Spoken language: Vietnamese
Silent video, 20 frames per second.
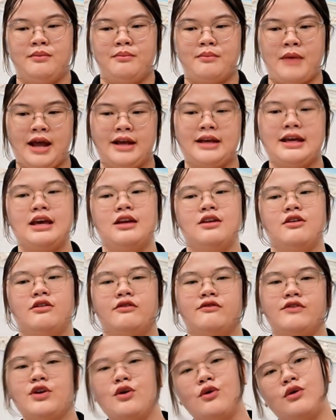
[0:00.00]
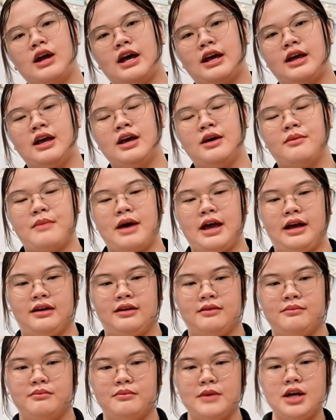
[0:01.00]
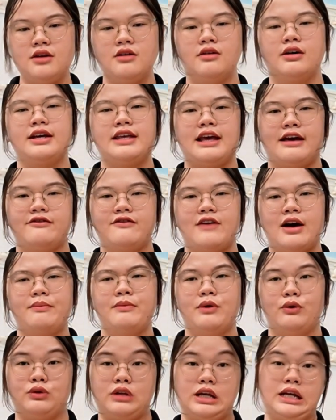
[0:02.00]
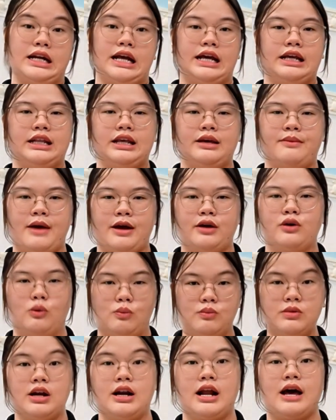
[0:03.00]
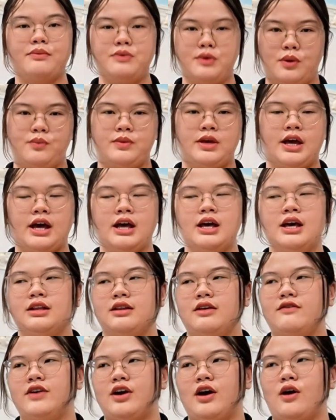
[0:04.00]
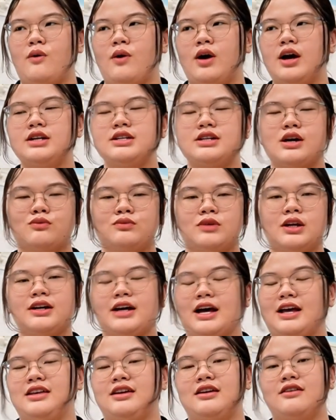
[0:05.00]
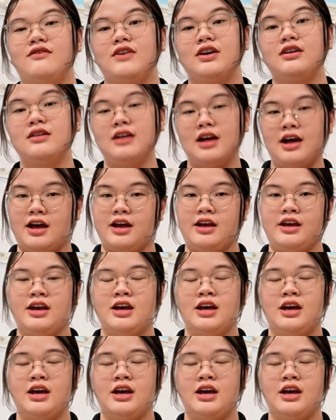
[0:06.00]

bạn nghe được video này bạn biết được cái giải pháp đầu tiên này thì bạn cũng nên áp dụng nha tại vì hầu hết trong tất cả những cái vấn đề